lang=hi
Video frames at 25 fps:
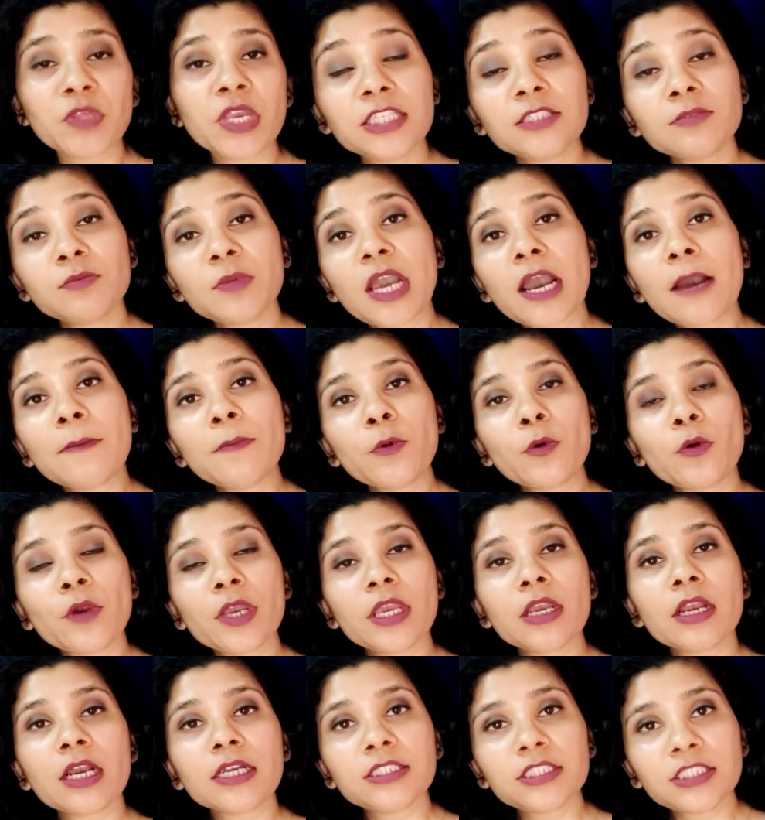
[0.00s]
इसमें आपको
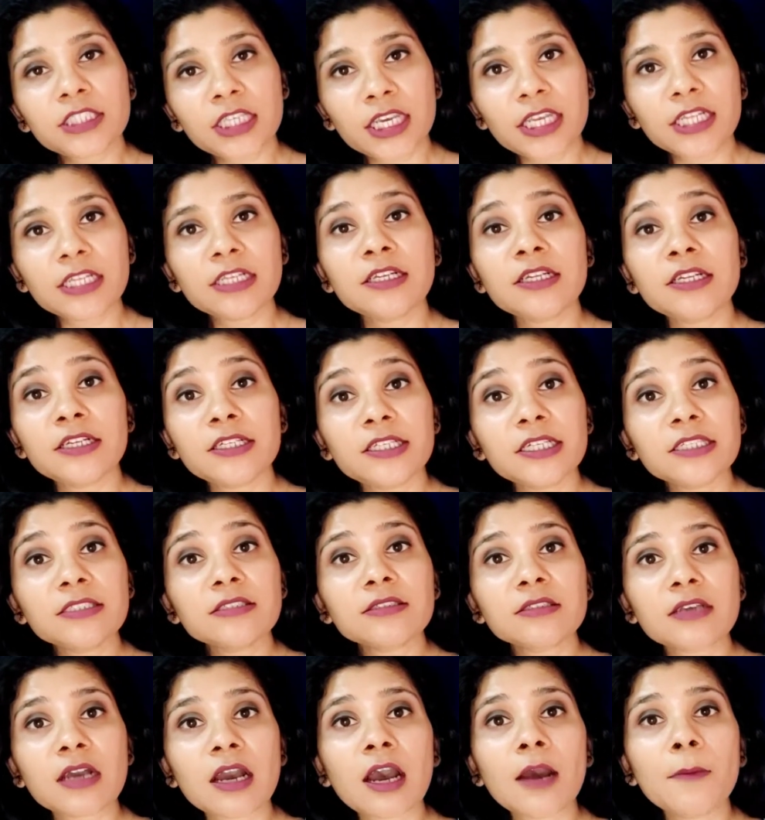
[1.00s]
एक अच्छे
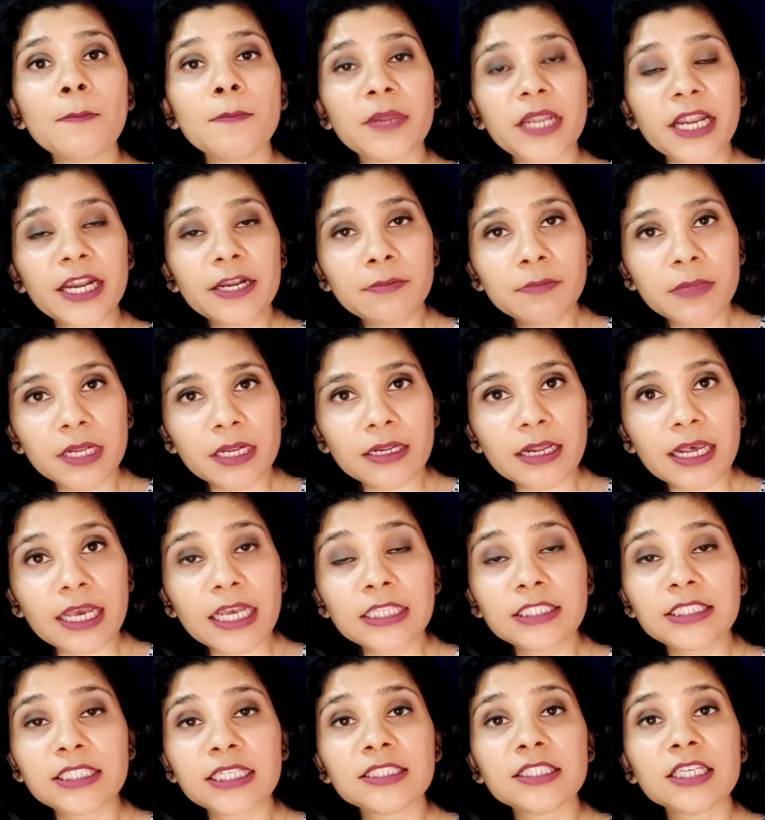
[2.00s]
इंग्रेडिएंट्स का ब्लेंड मिल रहा
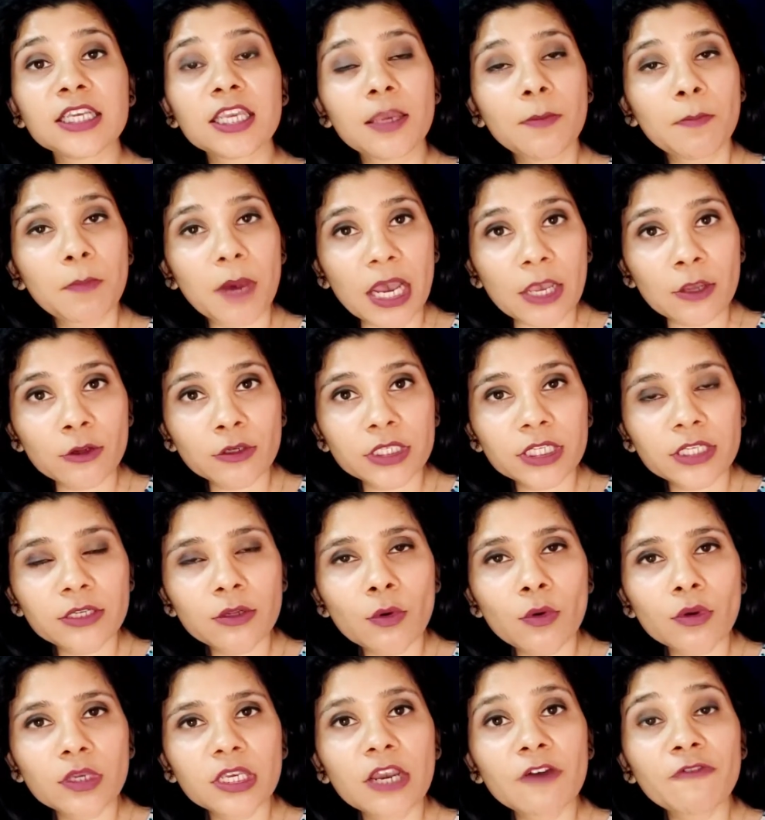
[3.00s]
है जैसे कि बायोटिन
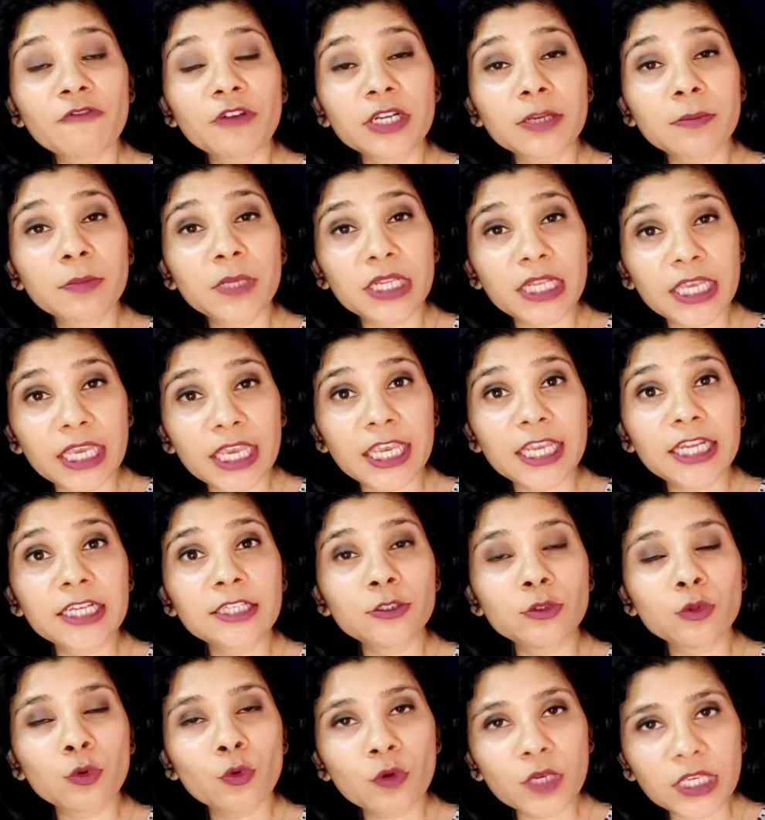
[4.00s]
हो गया विटामिन ए
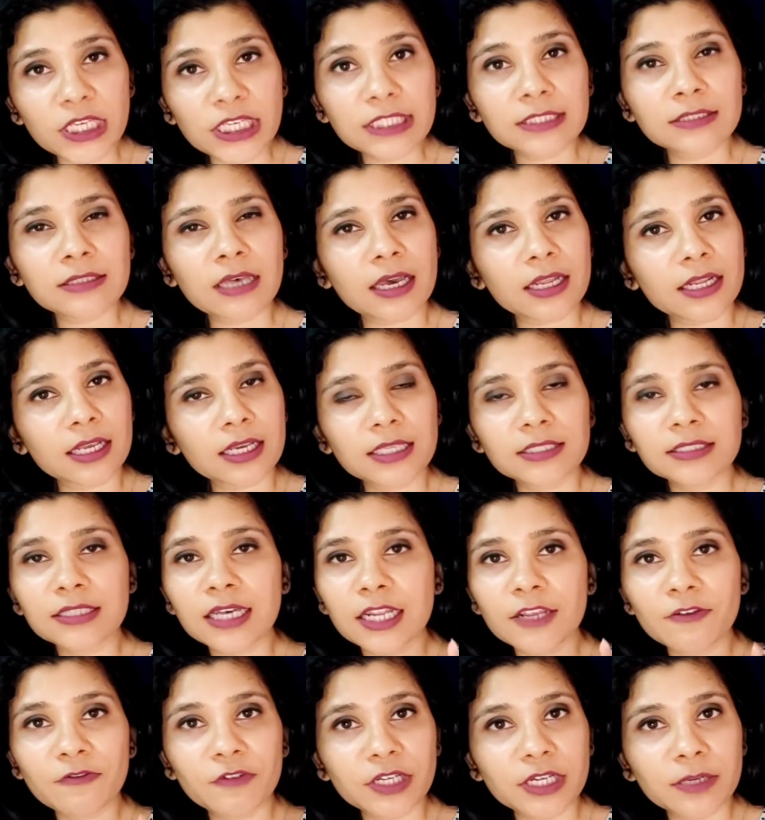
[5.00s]
टू ई सारे के
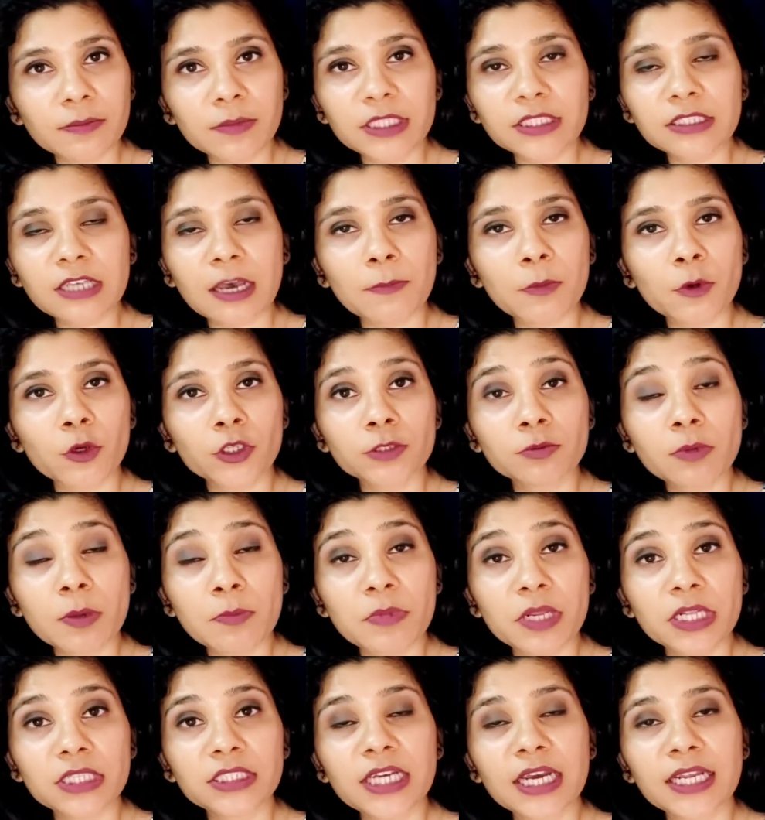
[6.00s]
सारे विटामिन आपको इसमें
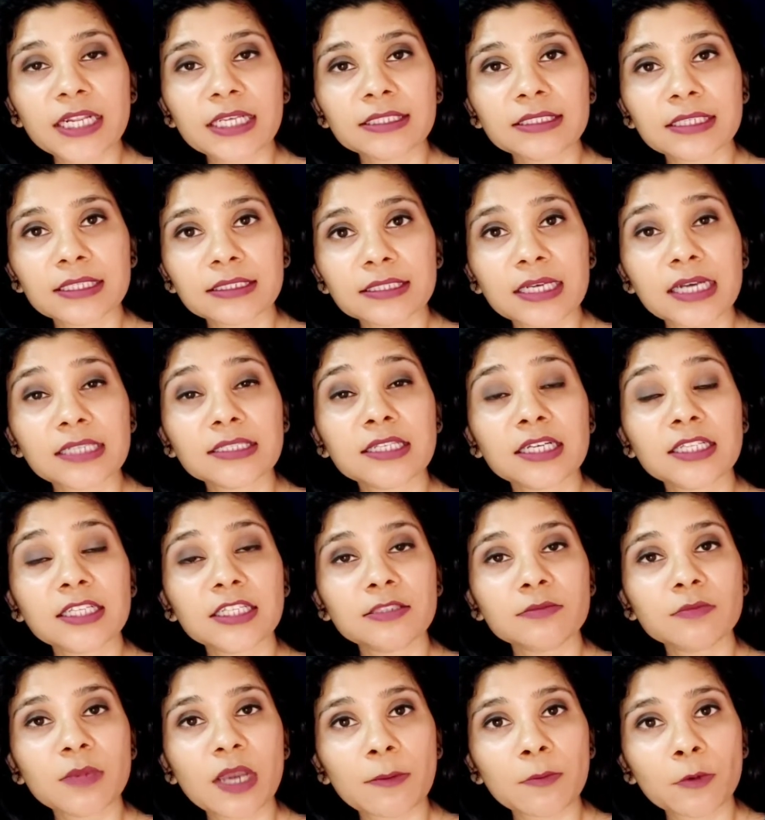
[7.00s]
मिल जा रहे हैं इसके साथ साथ
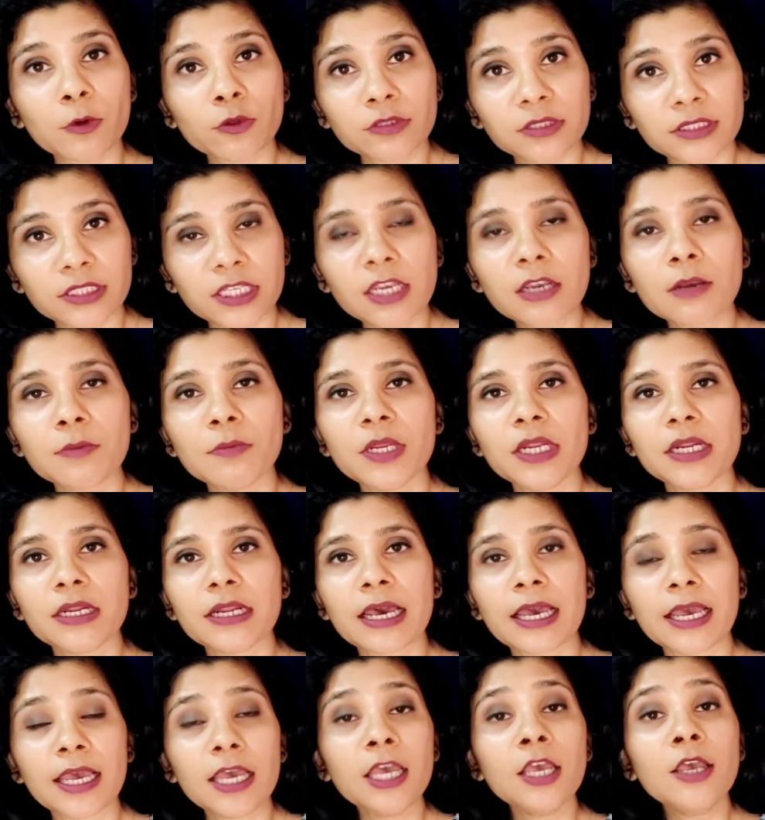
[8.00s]
इसमें आपको जिंक मिल रहा है